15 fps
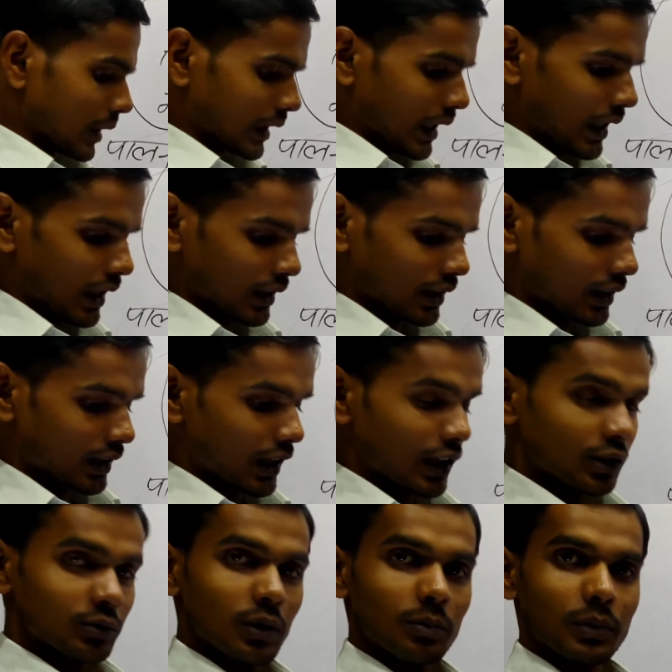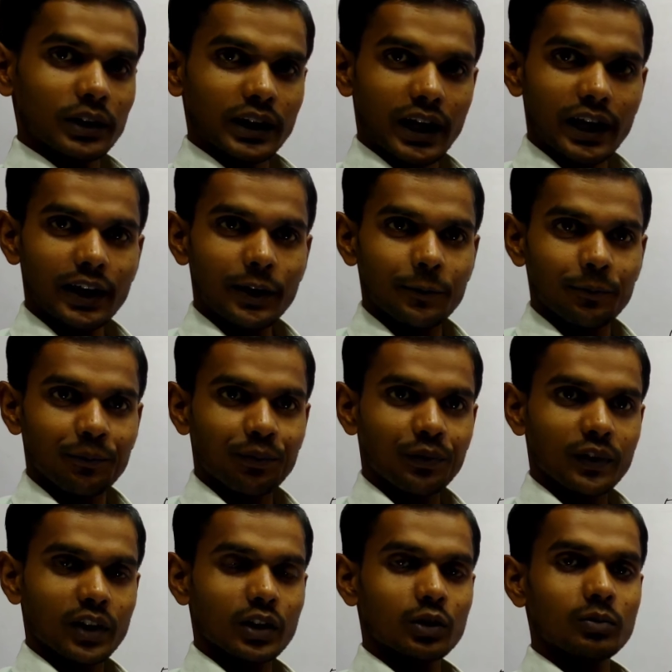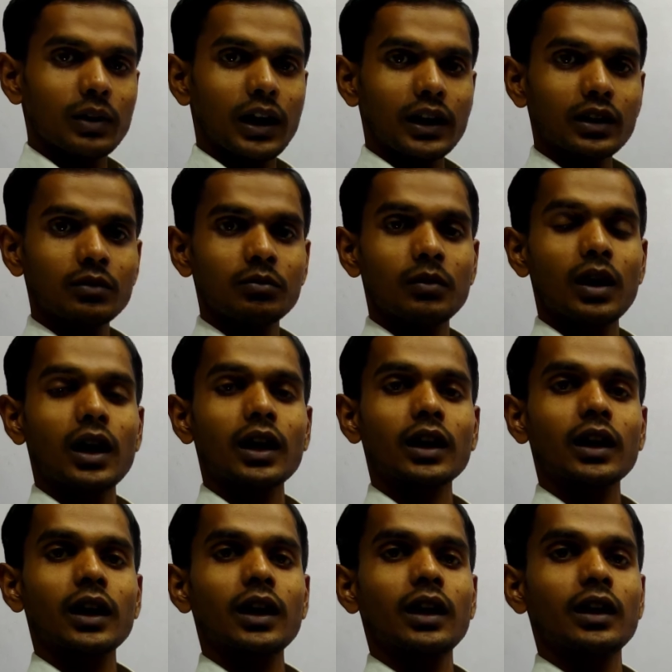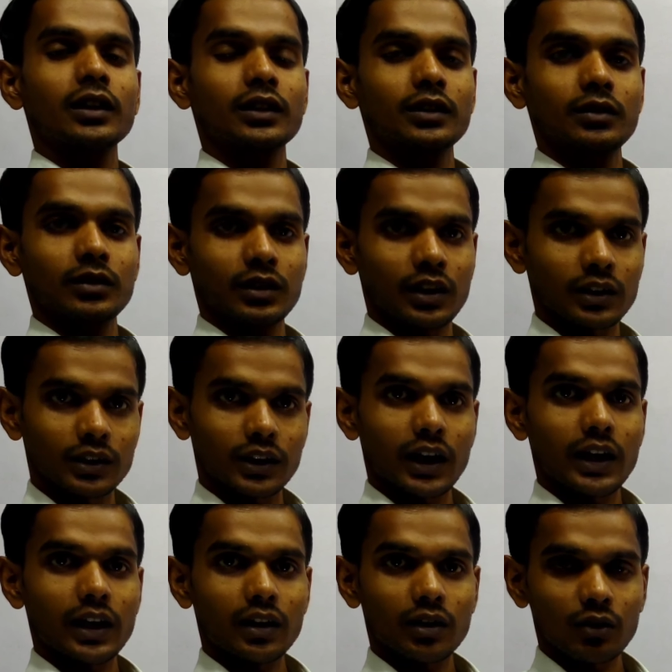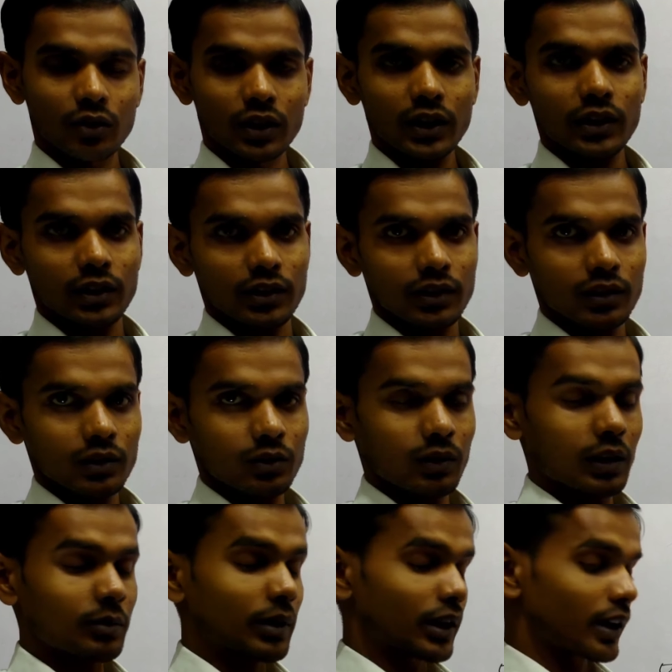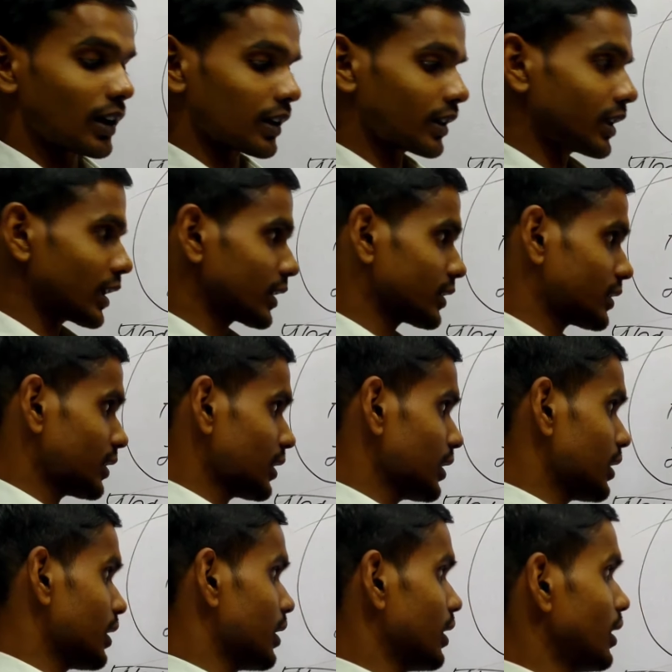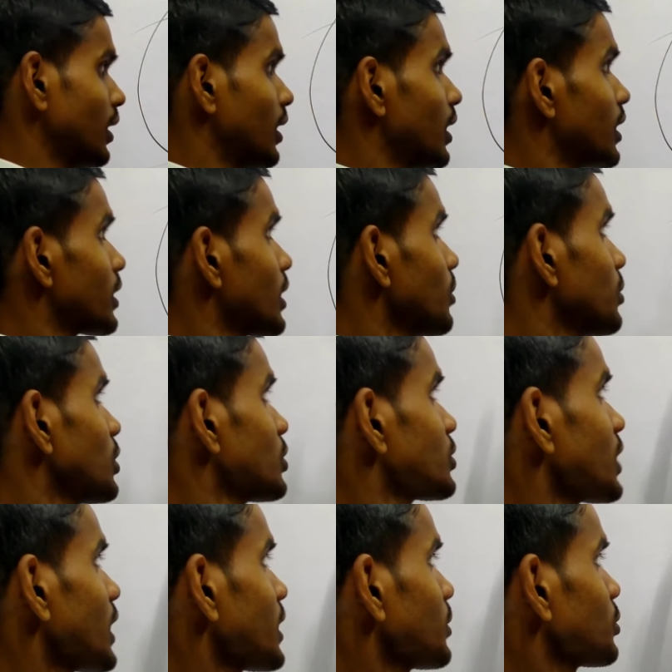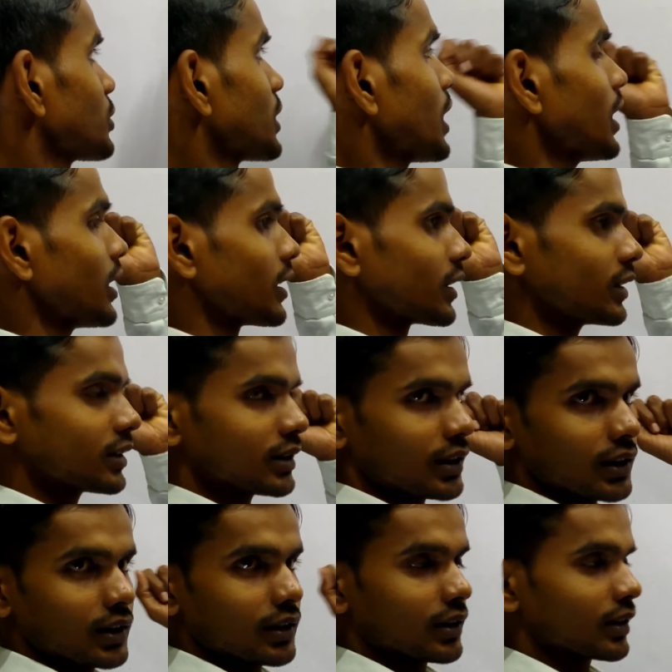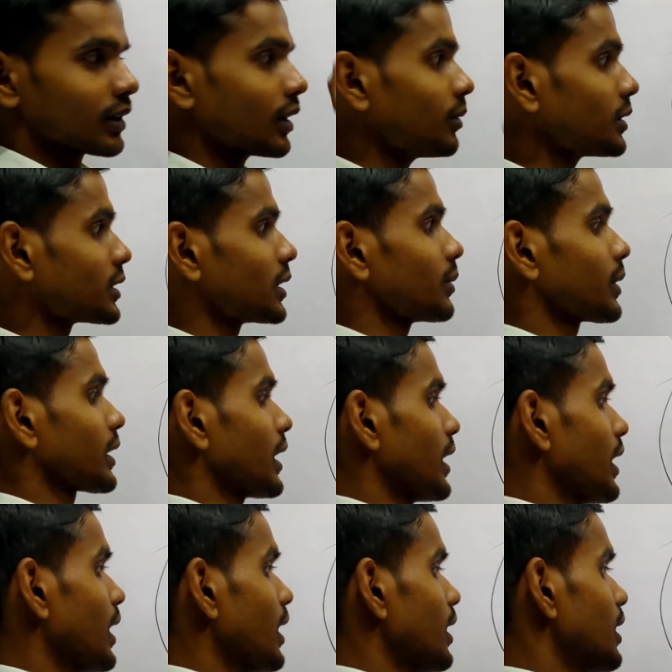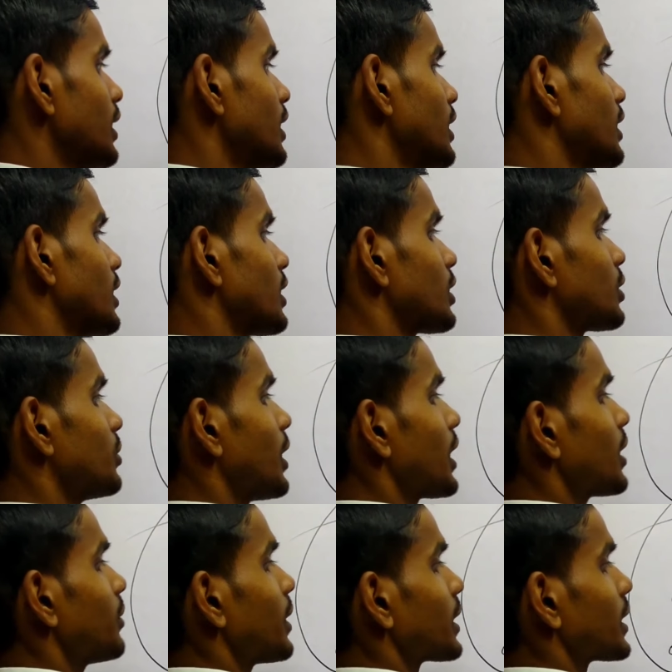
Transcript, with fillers: बताया कि क्या तुम्हें पता है कि तुम्हारी माँ का हत्यारा कौन है तुम्हारी माँ की हत्या किसने की तब बिंदुसार ने पूछा किसने तब इसने बताया कि तुम्हारे